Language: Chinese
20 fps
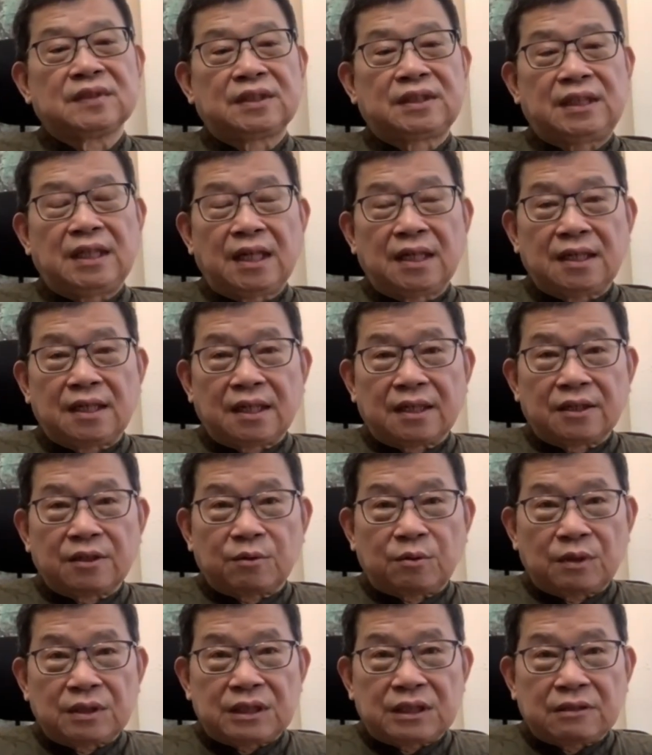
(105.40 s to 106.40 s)
香港
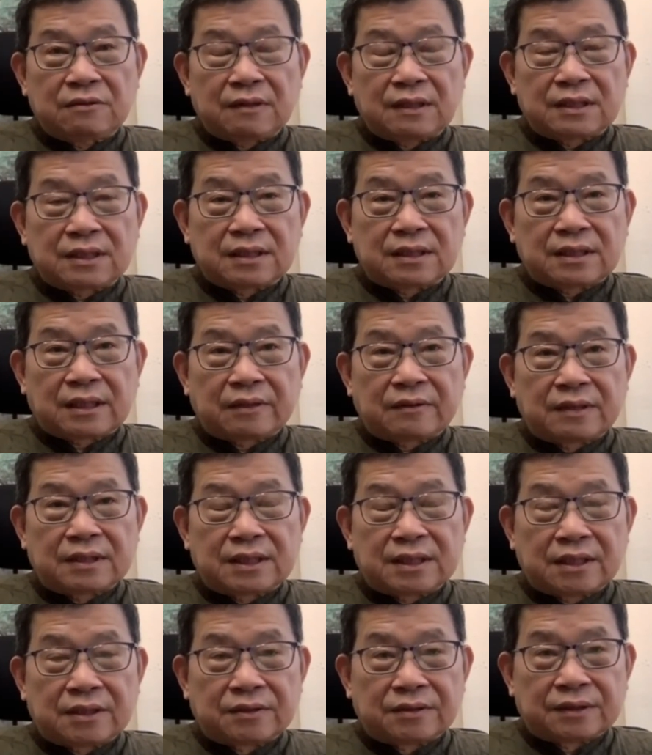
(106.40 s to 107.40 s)
的国际化时候才会
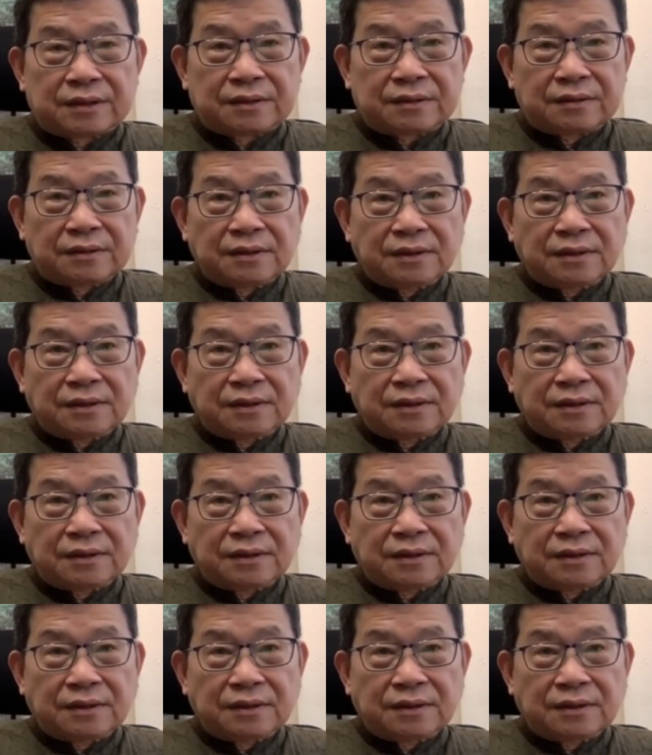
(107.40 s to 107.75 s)
减弱，